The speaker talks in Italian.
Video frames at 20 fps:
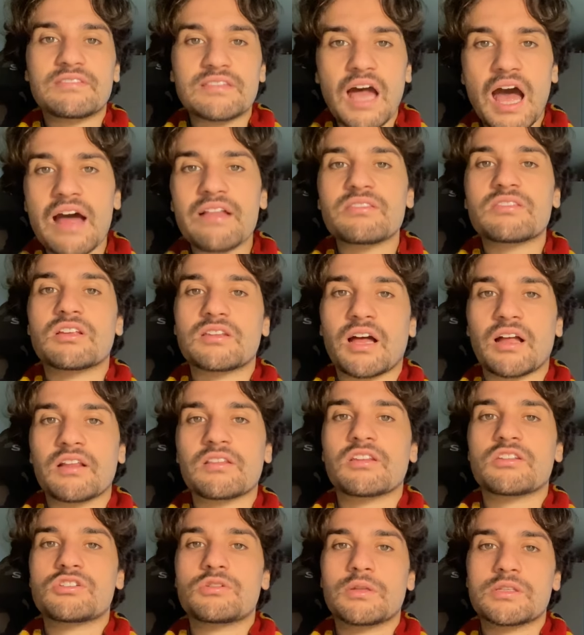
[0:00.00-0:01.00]
tante
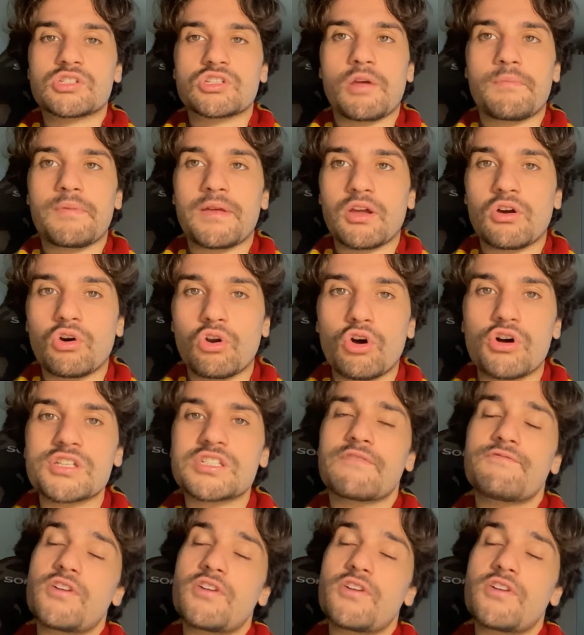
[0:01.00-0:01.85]
tante situazioni pericolose,